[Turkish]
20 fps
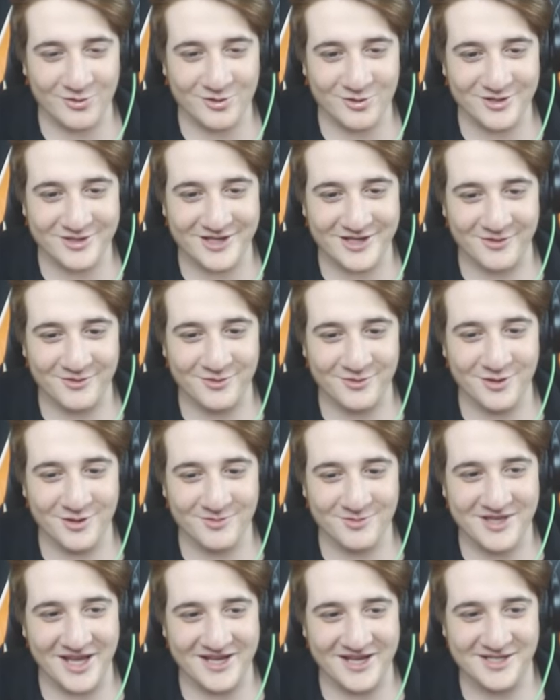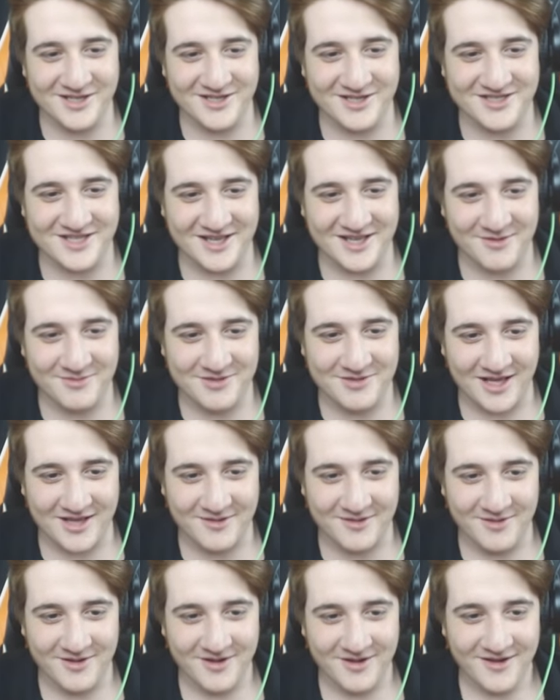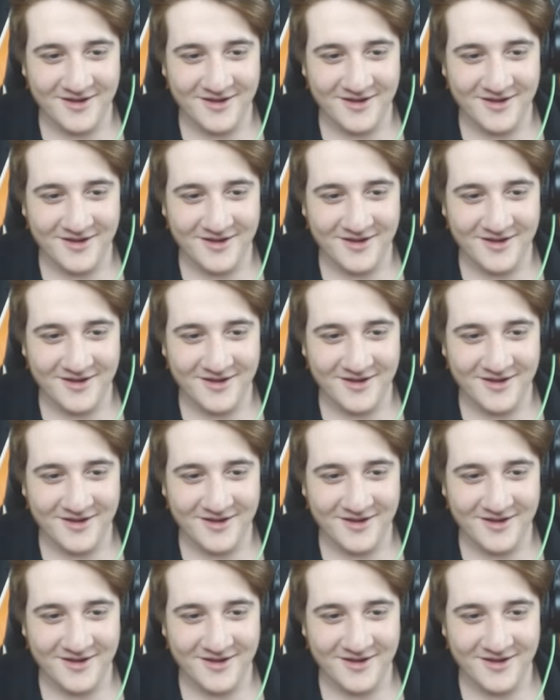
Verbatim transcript: böyle konuşurken duyuyorum. Değişik hissettim kendimi.